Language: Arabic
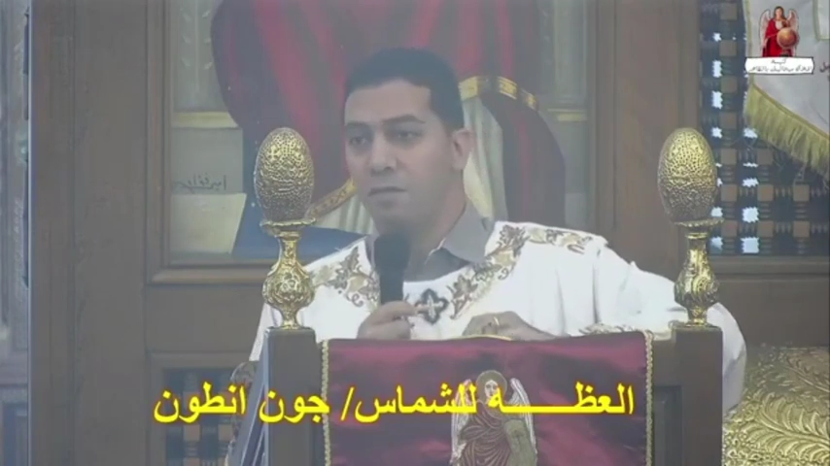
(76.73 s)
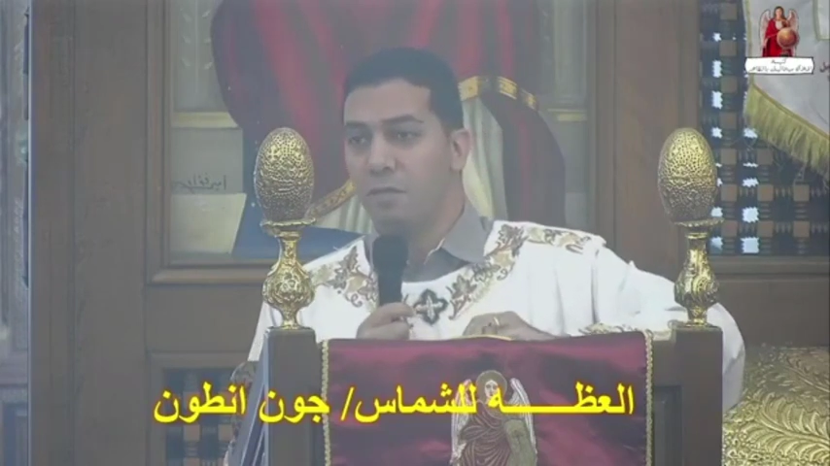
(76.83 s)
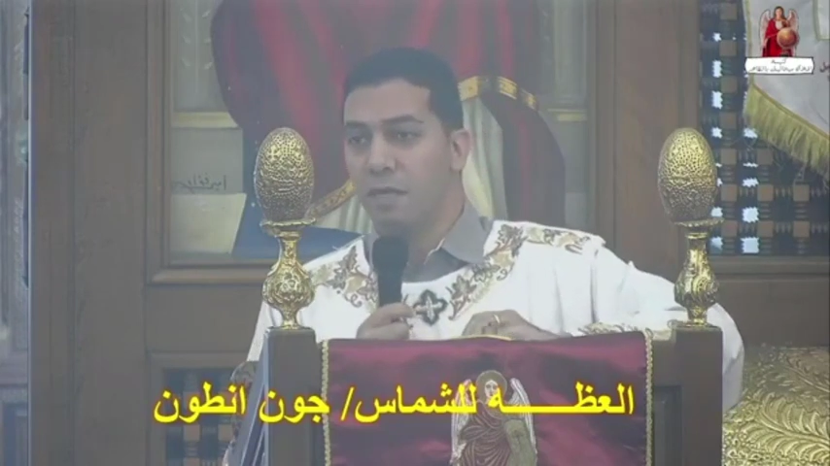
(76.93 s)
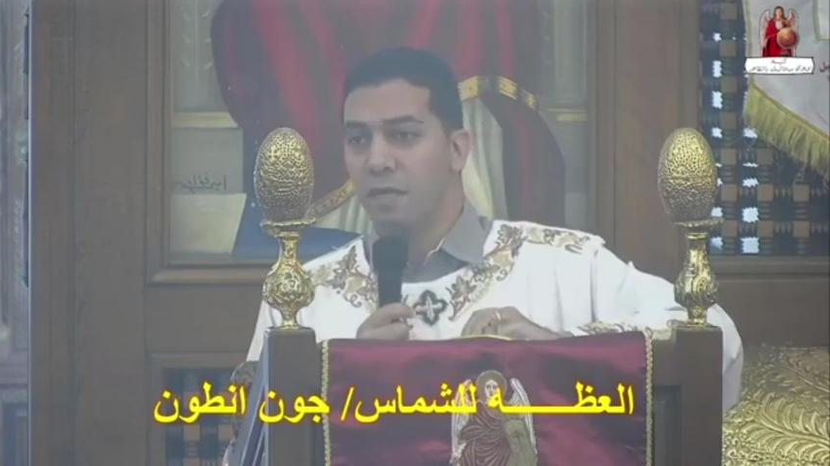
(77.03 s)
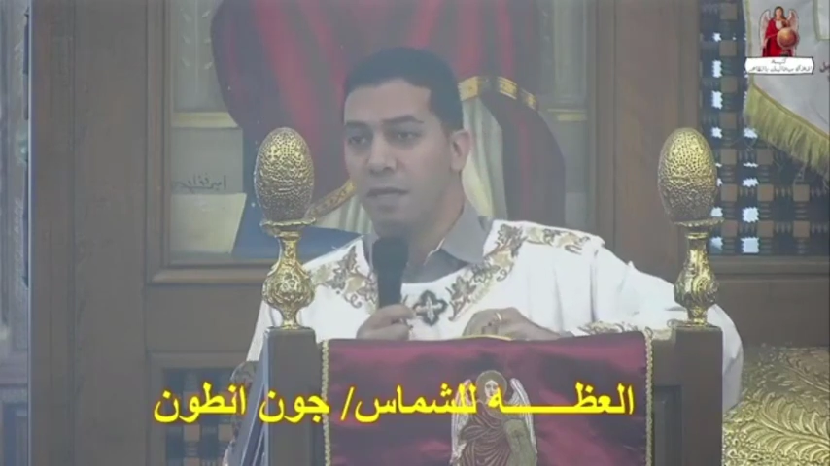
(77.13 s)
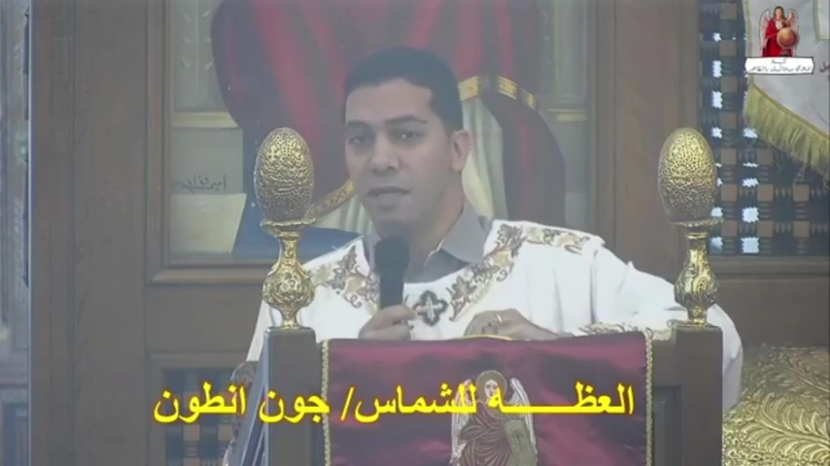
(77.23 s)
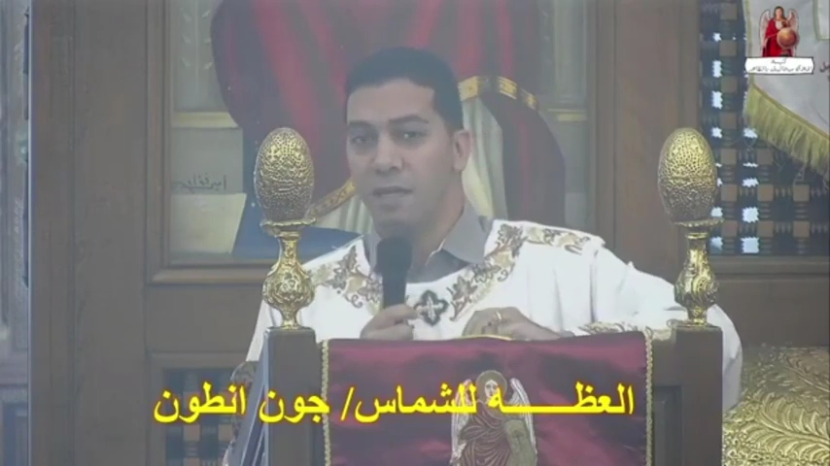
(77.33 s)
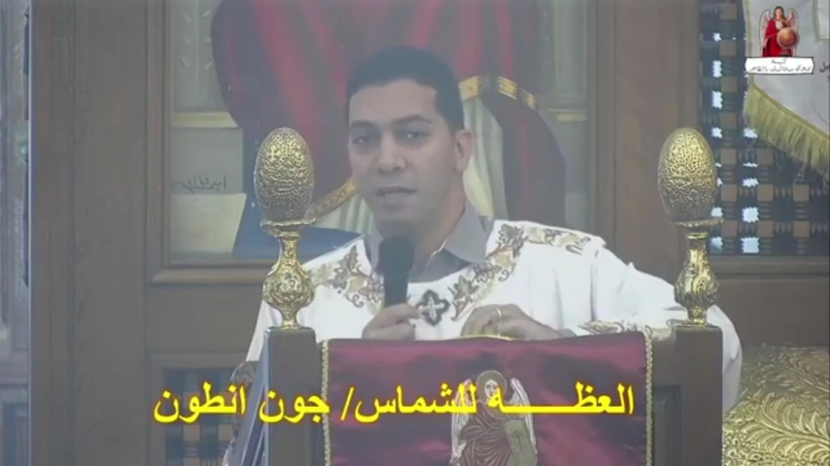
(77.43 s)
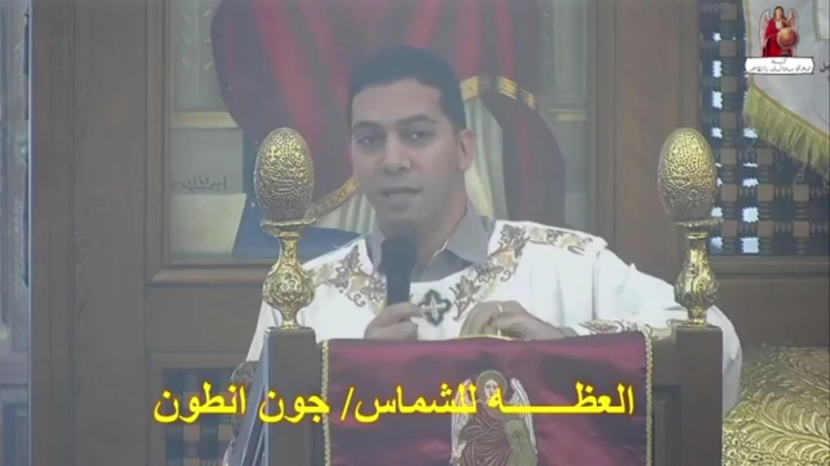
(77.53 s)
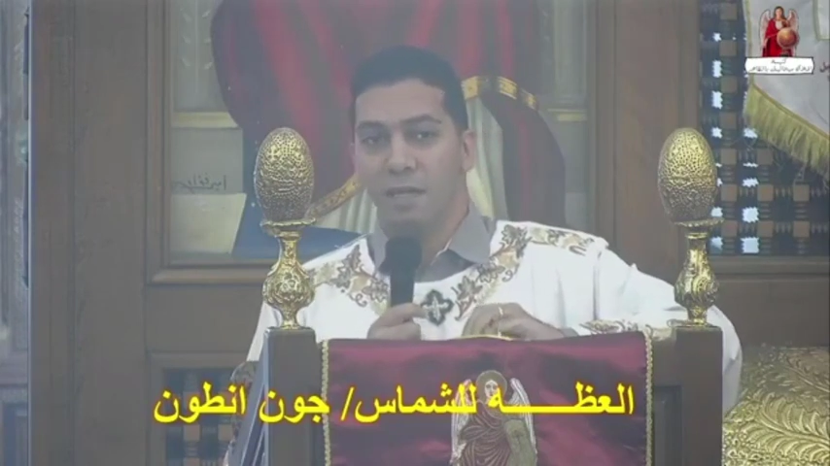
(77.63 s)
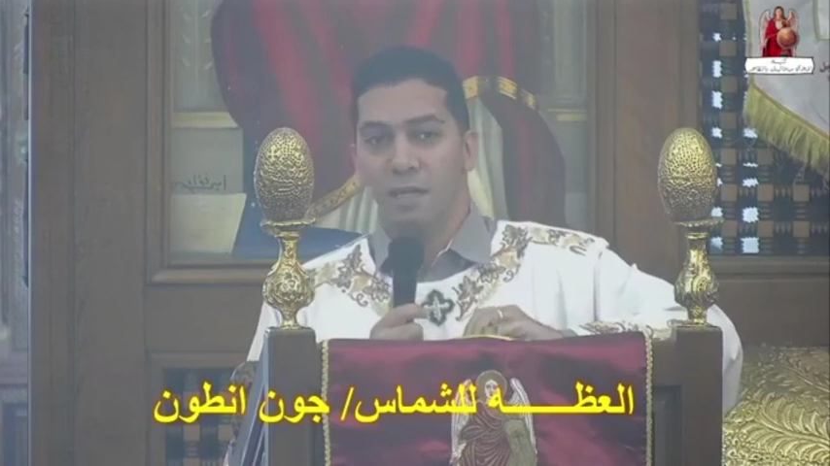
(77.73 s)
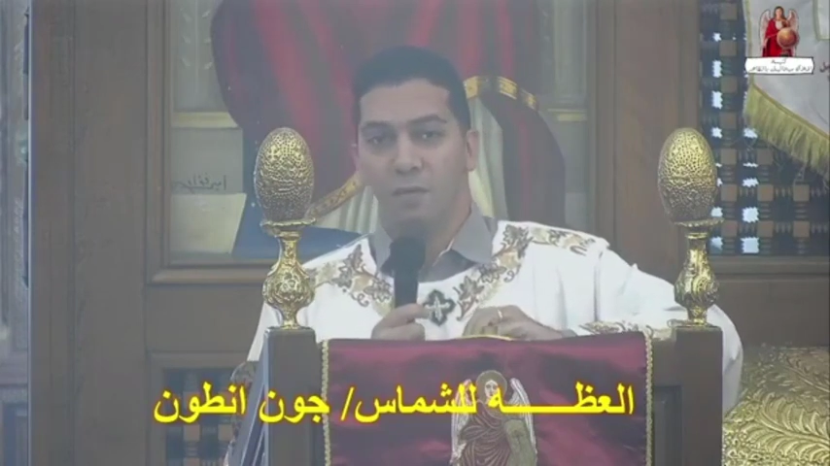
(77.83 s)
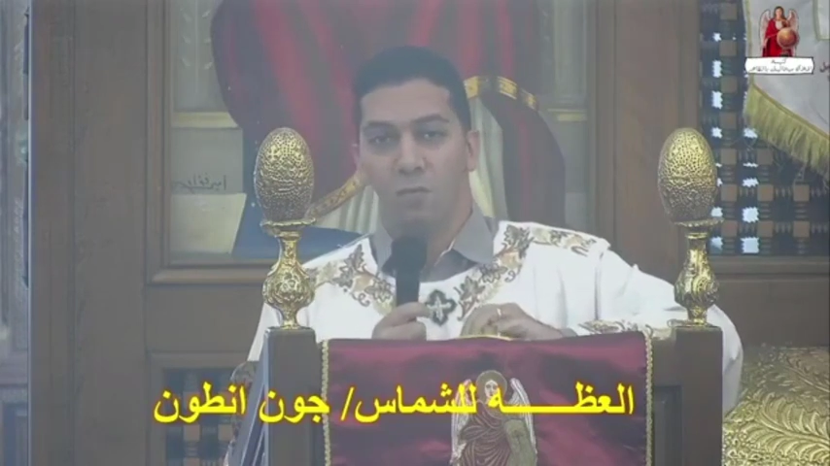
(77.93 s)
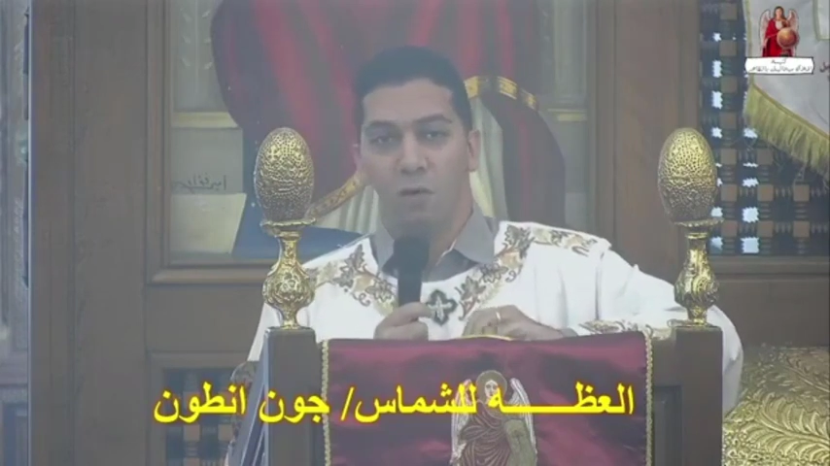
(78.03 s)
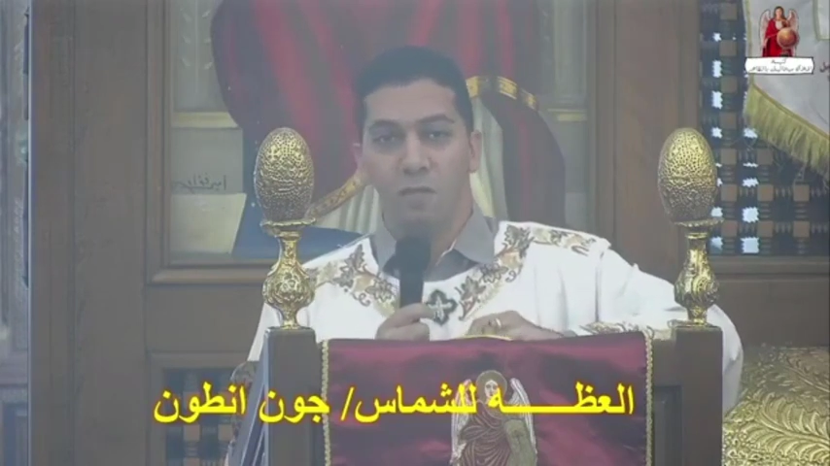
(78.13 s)
من خلال الإنجيل
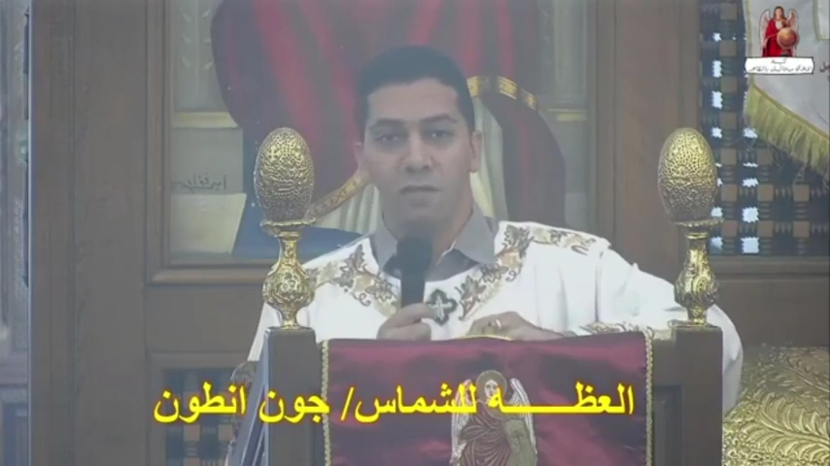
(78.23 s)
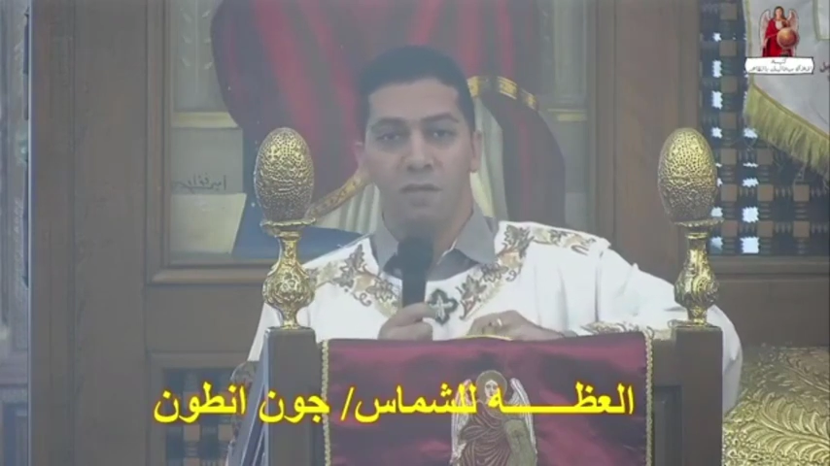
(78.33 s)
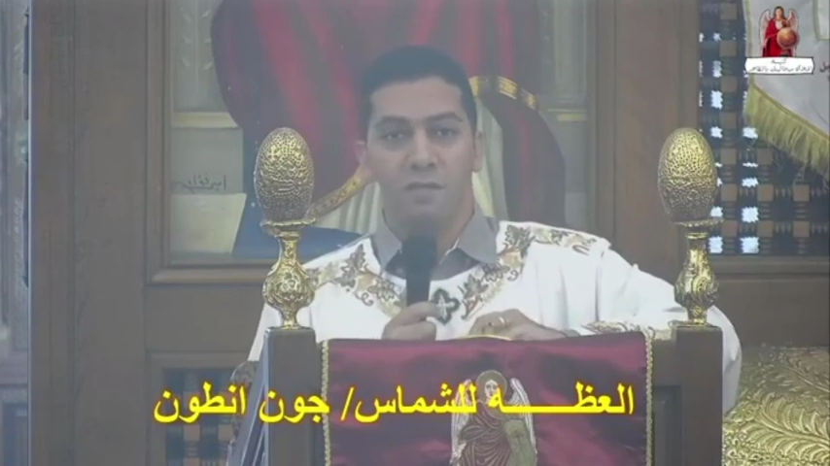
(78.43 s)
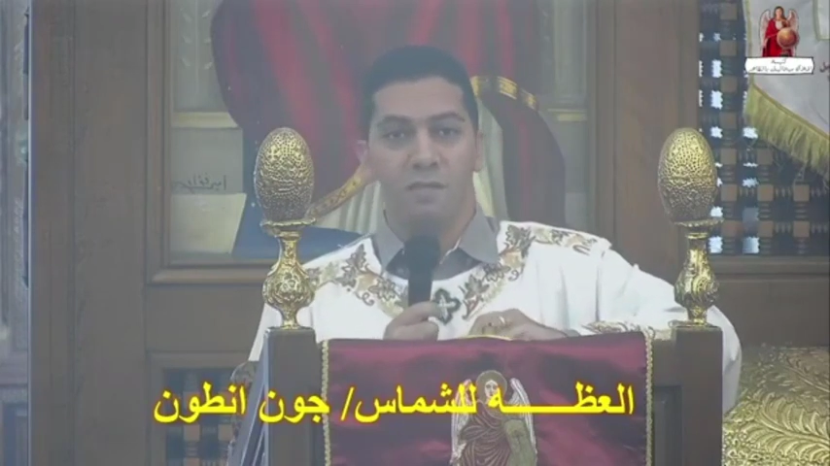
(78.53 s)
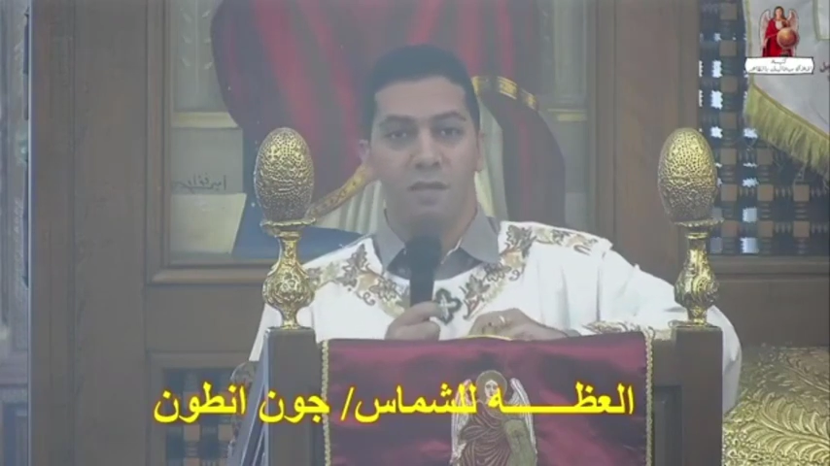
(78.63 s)
المقدس